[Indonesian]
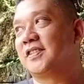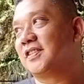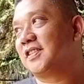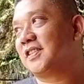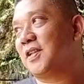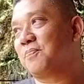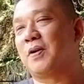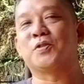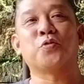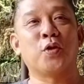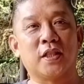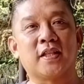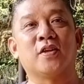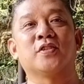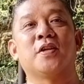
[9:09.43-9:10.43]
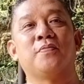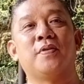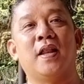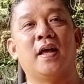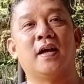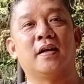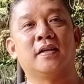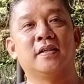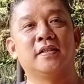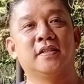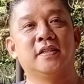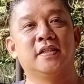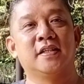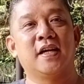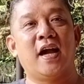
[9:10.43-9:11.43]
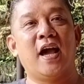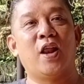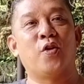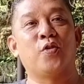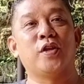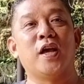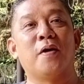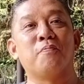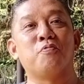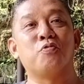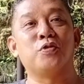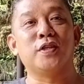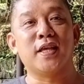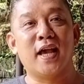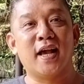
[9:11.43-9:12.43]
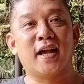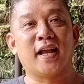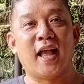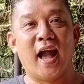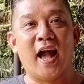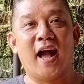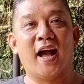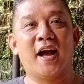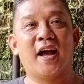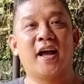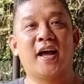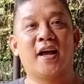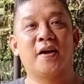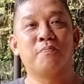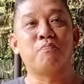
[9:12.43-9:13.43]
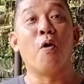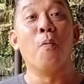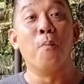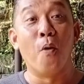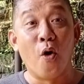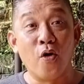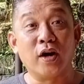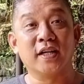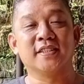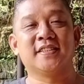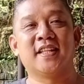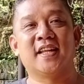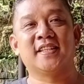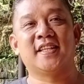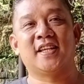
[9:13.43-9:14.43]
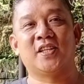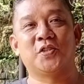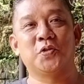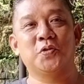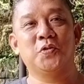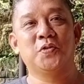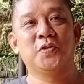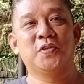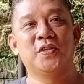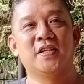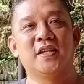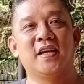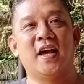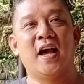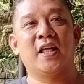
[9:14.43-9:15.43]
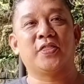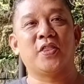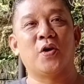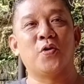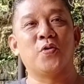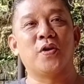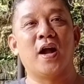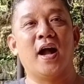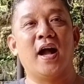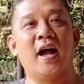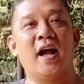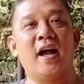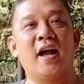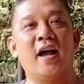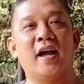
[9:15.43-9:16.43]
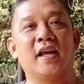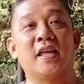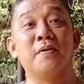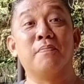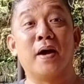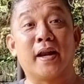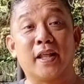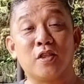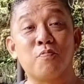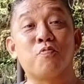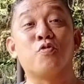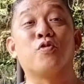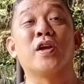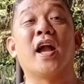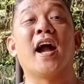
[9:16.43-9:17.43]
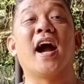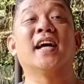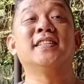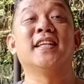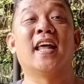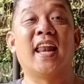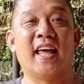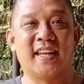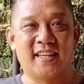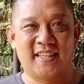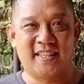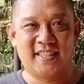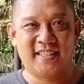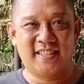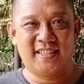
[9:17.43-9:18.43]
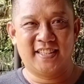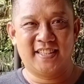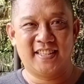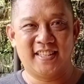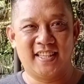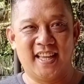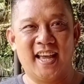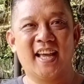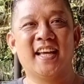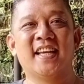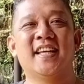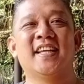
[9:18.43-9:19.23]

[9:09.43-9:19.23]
serba sulit kalau saya bilang kalau yang punya enggak bombong istilahnya gitu atau enggak gimana itu burungnya enggak akan jalan ya